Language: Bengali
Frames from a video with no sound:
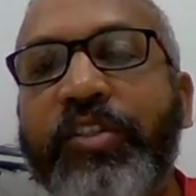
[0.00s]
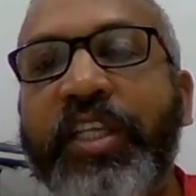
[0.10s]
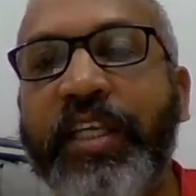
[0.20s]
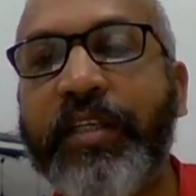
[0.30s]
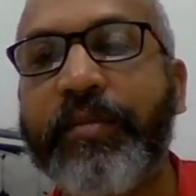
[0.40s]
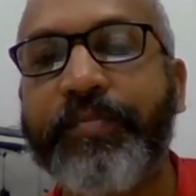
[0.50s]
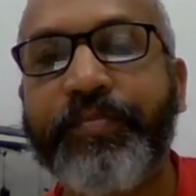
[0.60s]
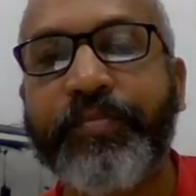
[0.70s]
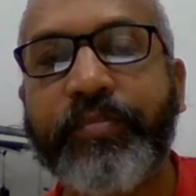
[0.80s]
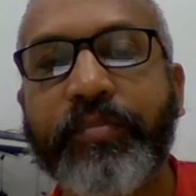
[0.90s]
তিন
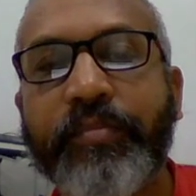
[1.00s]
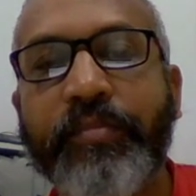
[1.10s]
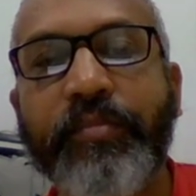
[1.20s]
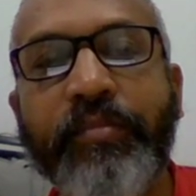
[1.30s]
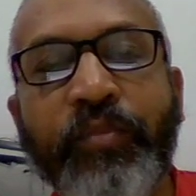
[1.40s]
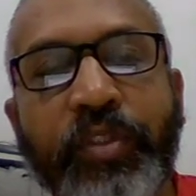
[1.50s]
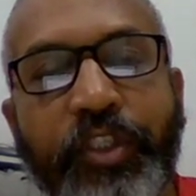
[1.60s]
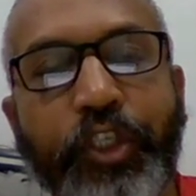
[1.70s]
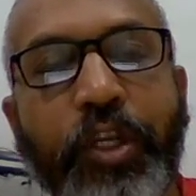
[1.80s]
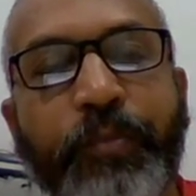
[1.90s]

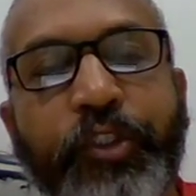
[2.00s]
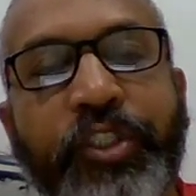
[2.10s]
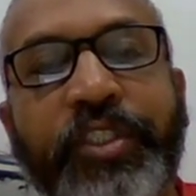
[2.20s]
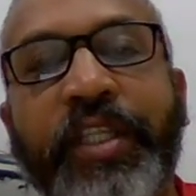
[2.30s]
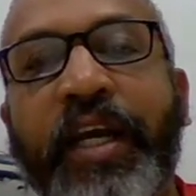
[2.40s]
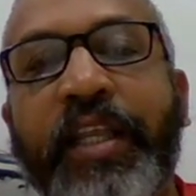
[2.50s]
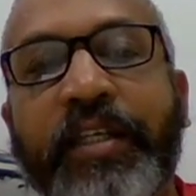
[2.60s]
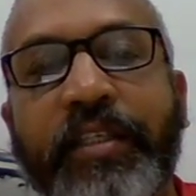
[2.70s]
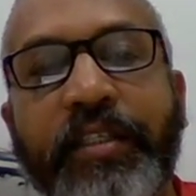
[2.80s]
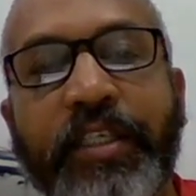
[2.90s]
তিন নম্বর চিত্রে দেখা যাক
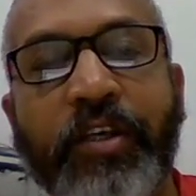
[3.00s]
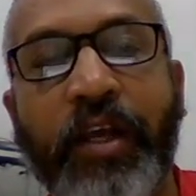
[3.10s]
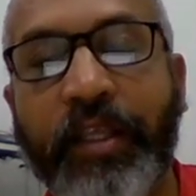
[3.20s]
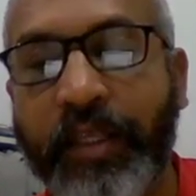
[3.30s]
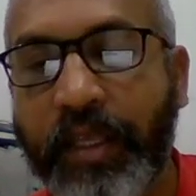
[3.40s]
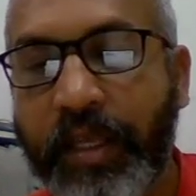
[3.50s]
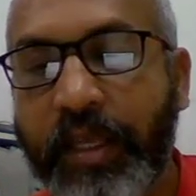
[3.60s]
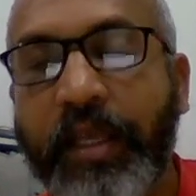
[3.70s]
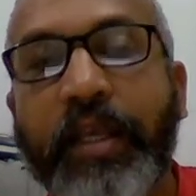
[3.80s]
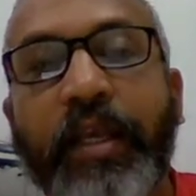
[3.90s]
কি হয়
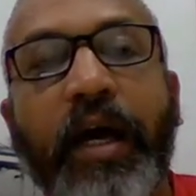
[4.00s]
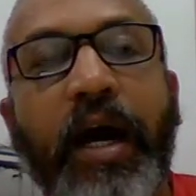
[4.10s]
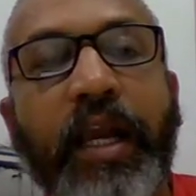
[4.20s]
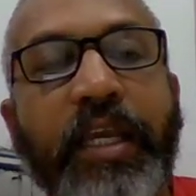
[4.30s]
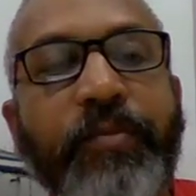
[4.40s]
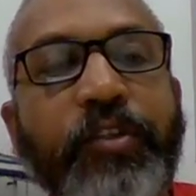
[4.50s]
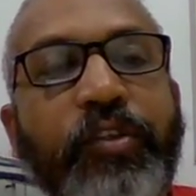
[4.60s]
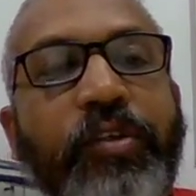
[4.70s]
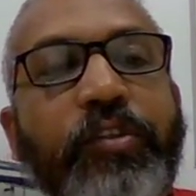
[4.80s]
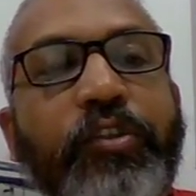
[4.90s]
আগের মতো
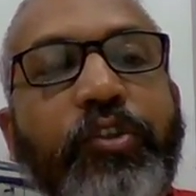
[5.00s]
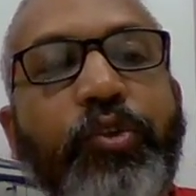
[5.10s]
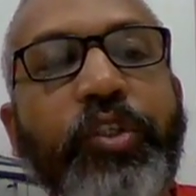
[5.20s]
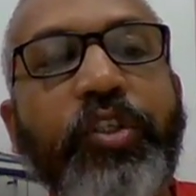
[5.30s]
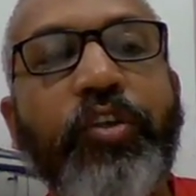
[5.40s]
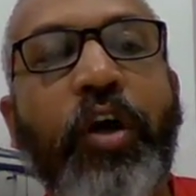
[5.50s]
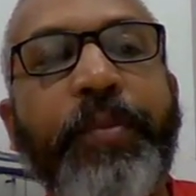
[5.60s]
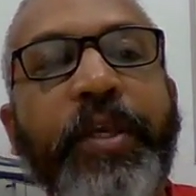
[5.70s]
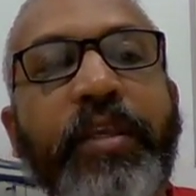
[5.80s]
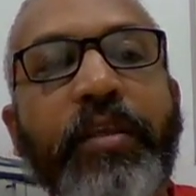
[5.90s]
দুটি তো
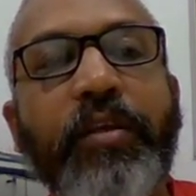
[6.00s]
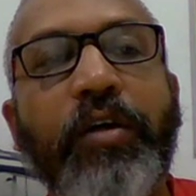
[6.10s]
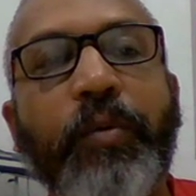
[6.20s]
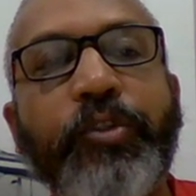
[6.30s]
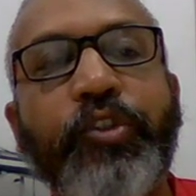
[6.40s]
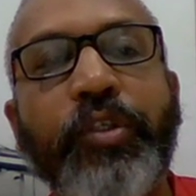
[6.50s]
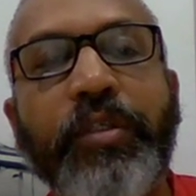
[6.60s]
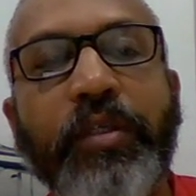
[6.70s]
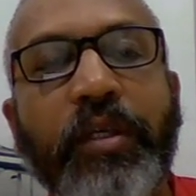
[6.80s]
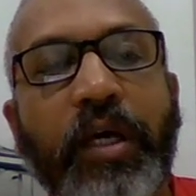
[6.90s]
হবেই অবশ্যই
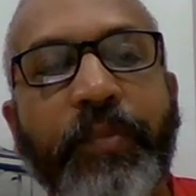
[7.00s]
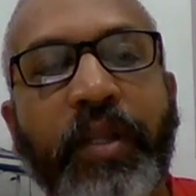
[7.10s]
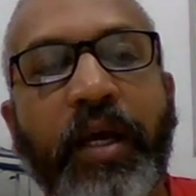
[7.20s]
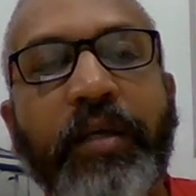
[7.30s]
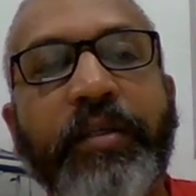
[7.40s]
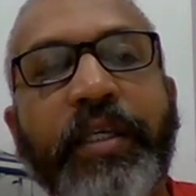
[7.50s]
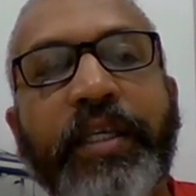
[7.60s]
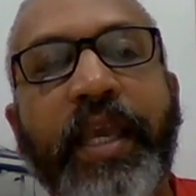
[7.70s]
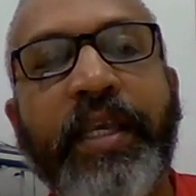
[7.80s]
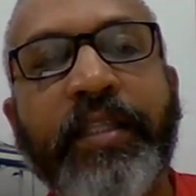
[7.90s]
আমরা
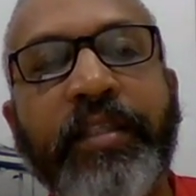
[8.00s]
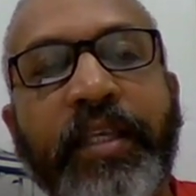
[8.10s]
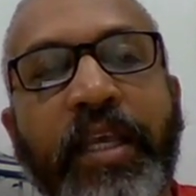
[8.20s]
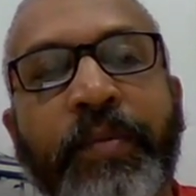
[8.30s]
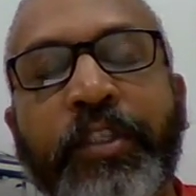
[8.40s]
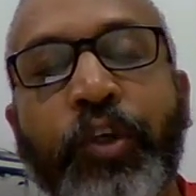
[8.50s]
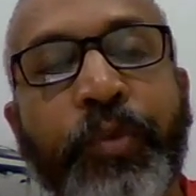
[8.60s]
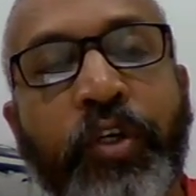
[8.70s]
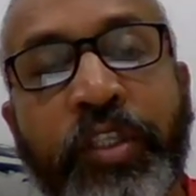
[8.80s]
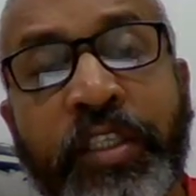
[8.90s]
এইখান থেকেই আমাদের
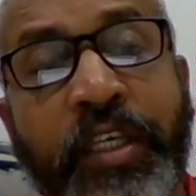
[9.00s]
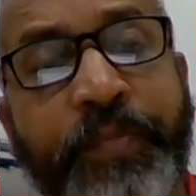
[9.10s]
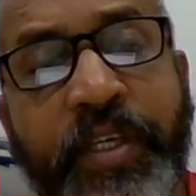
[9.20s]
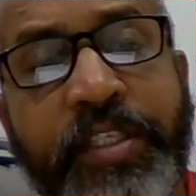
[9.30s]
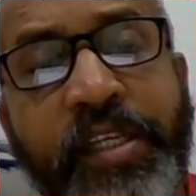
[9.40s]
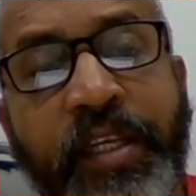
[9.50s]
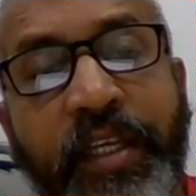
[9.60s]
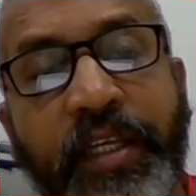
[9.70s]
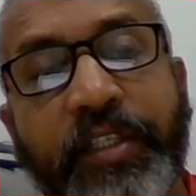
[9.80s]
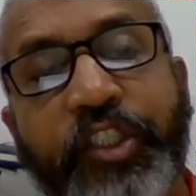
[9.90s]
অভিজ্ঞতা থেকে পেয়েছি
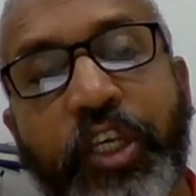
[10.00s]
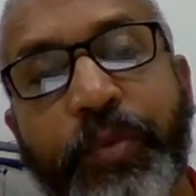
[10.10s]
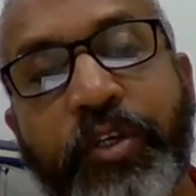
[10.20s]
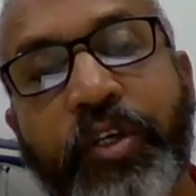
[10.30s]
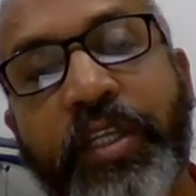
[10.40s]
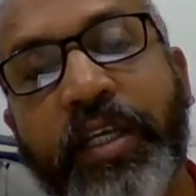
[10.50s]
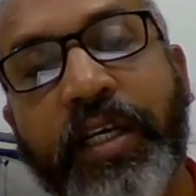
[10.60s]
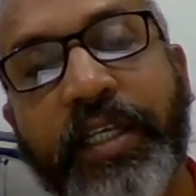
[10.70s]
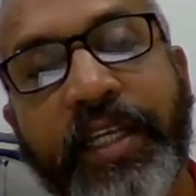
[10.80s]
সেই অভিজ্ঞতাটা কাজে